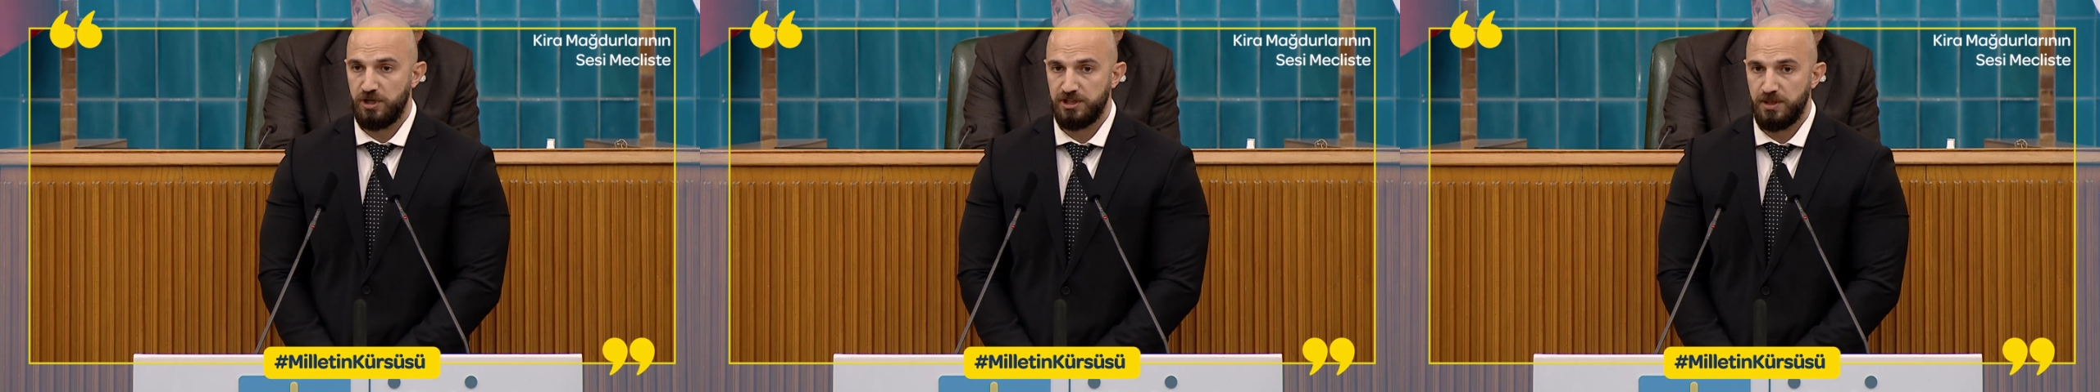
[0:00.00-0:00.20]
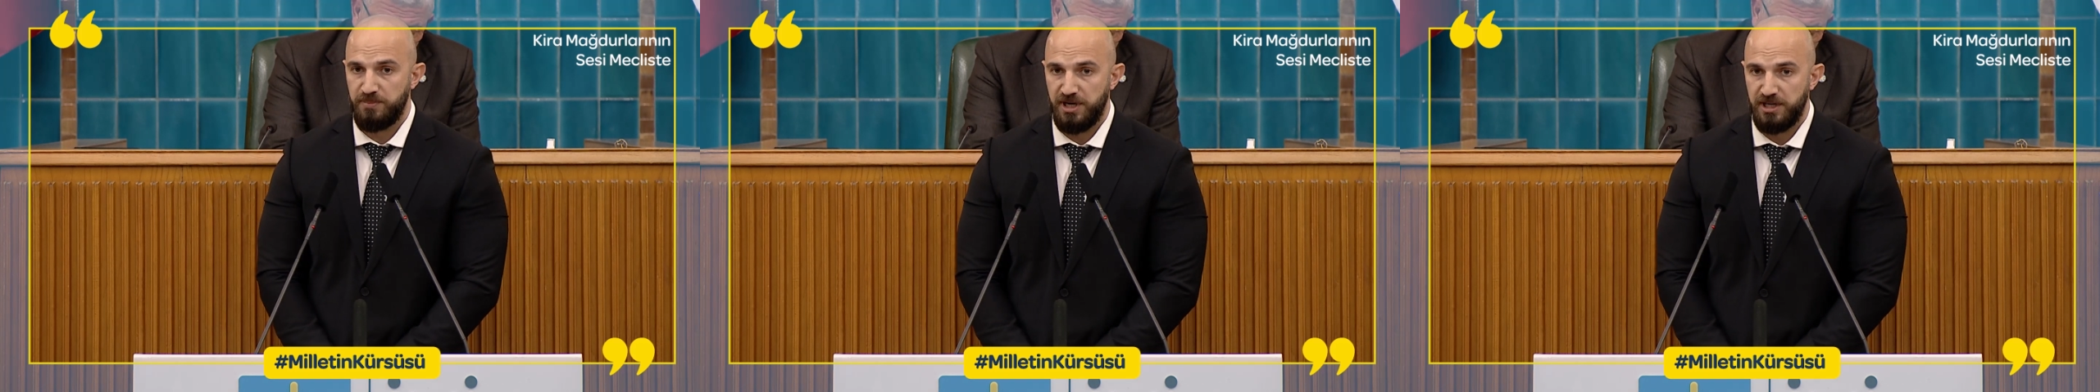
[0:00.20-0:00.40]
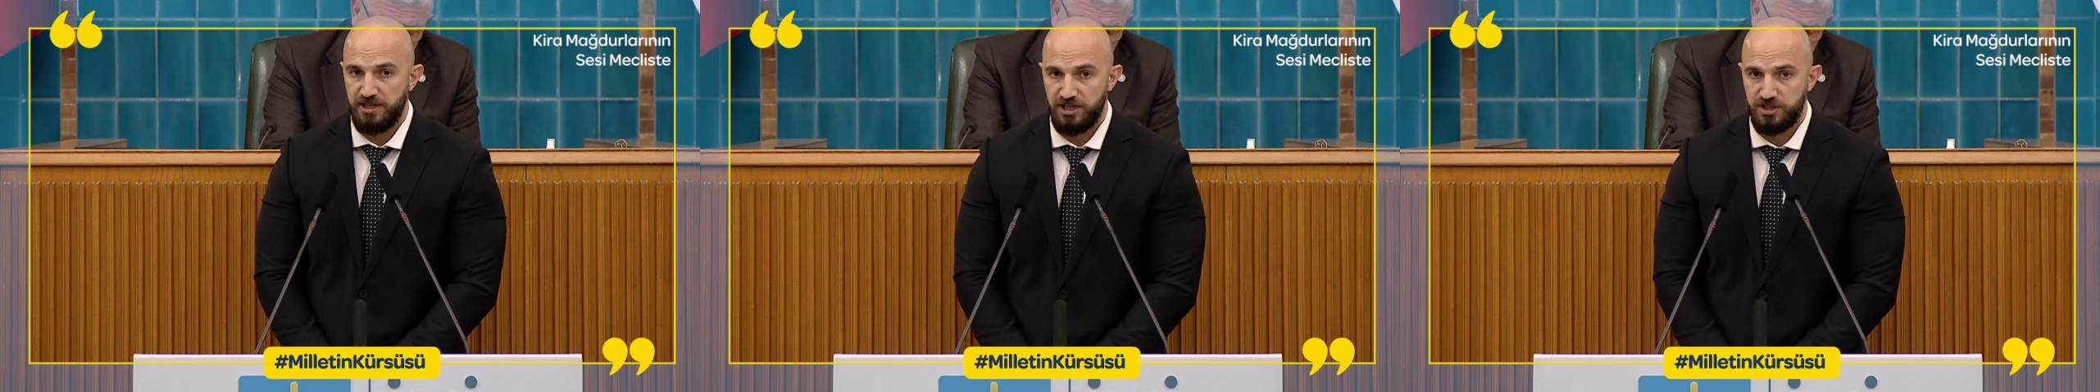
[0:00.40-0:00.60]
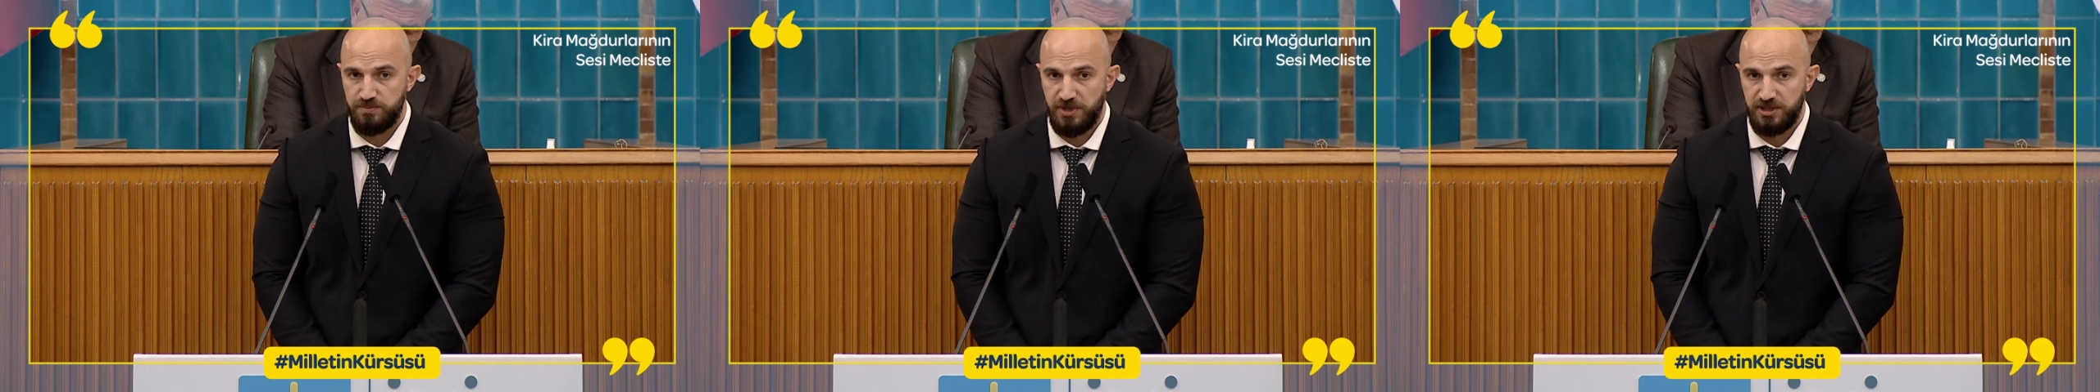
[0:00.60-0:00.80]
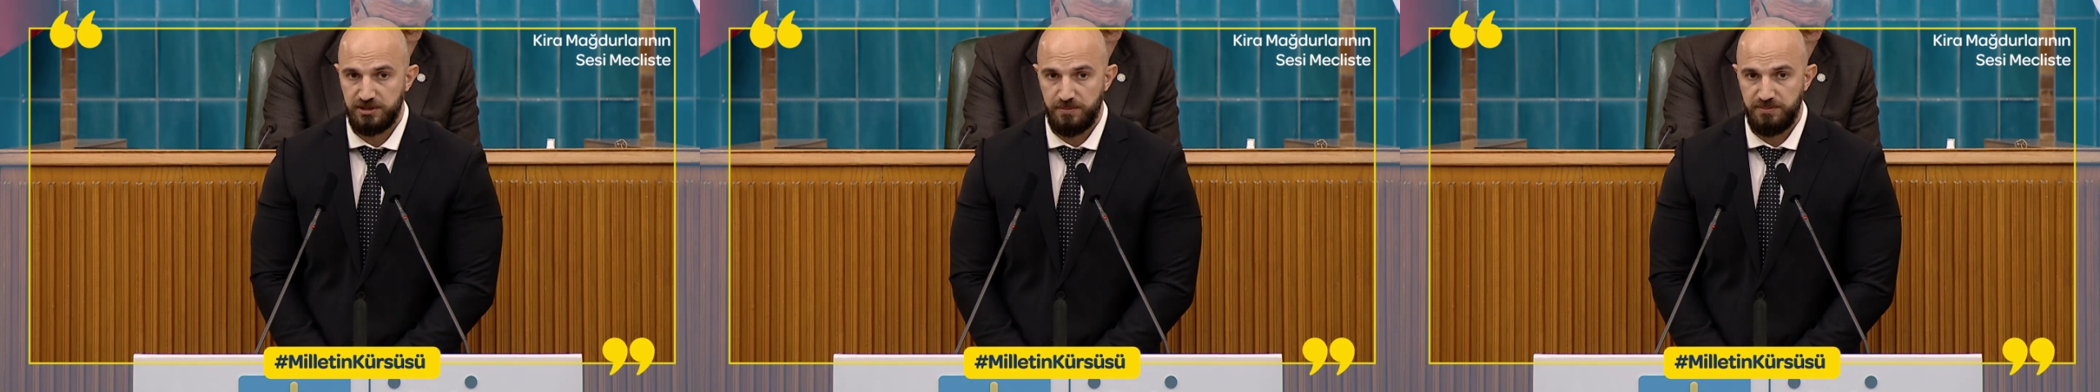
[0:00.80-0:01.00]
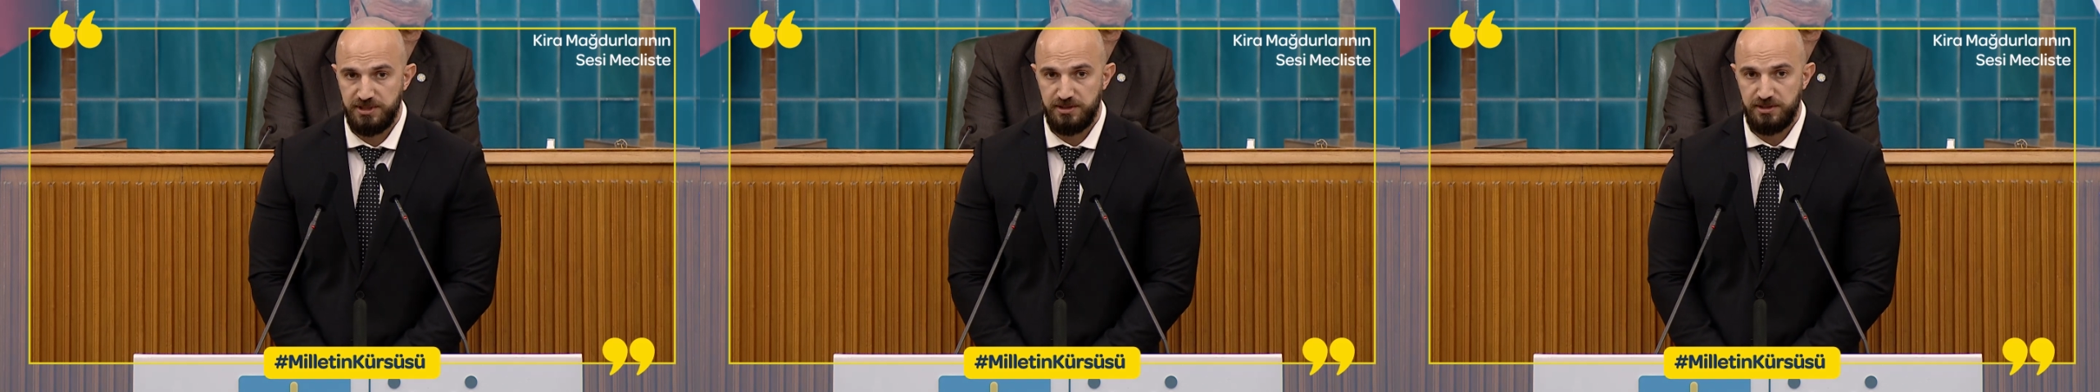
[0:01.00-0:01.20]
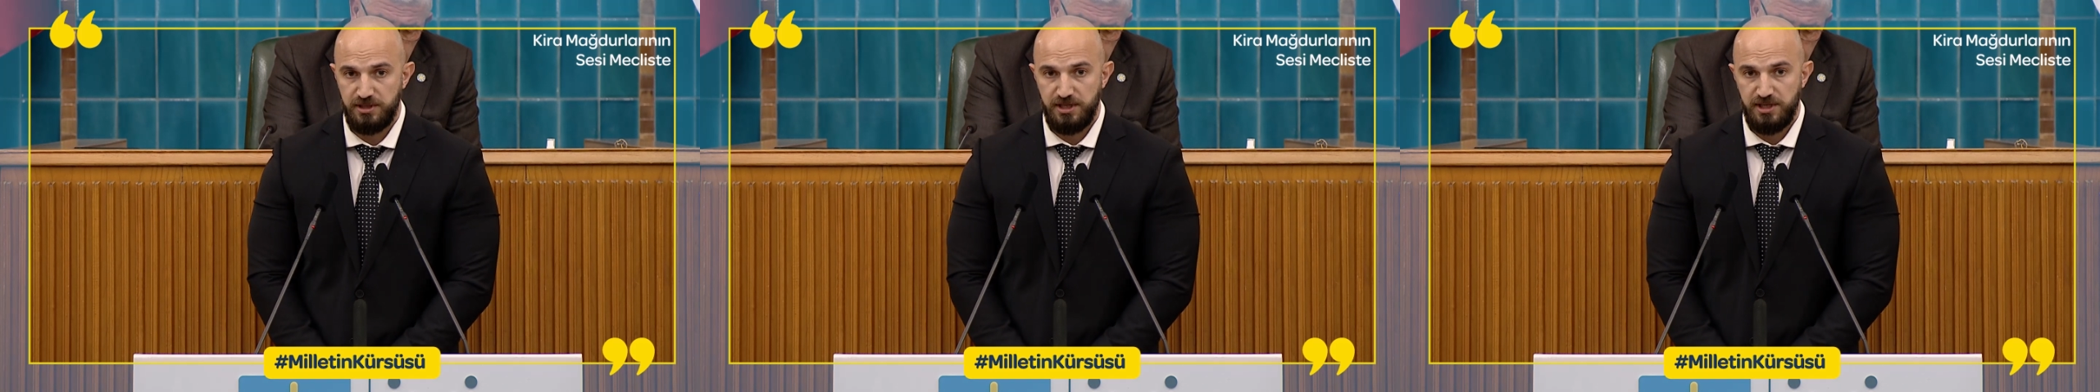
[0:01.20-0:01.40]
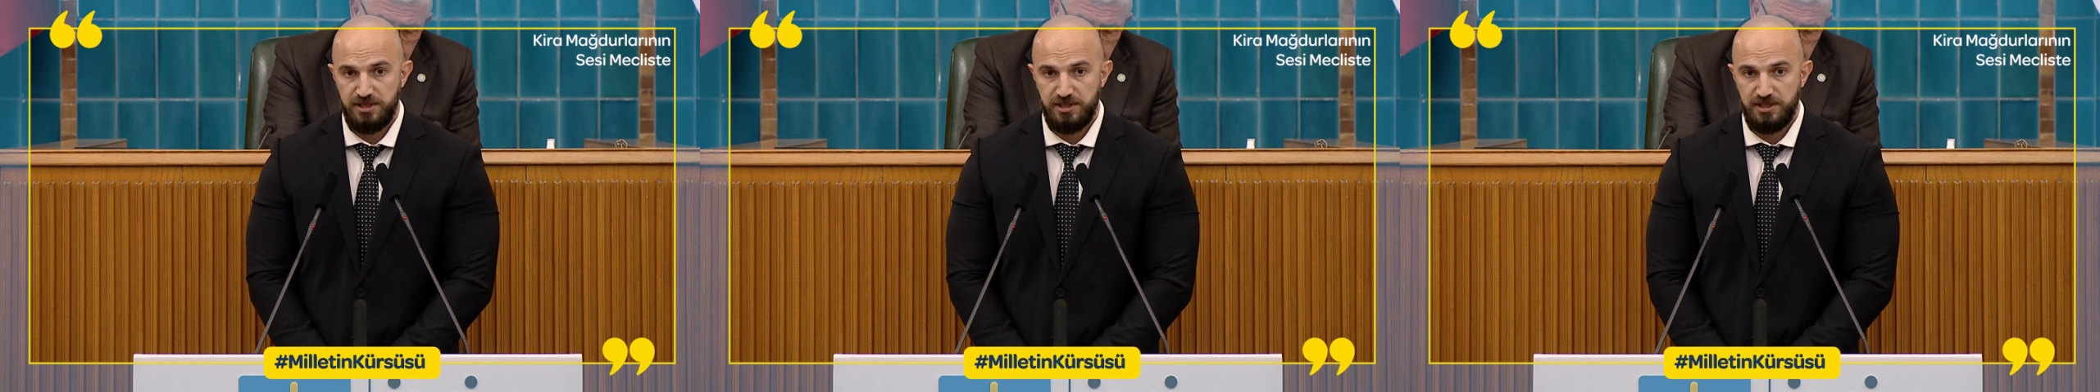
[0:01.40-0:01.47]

anda paylaşmakta bir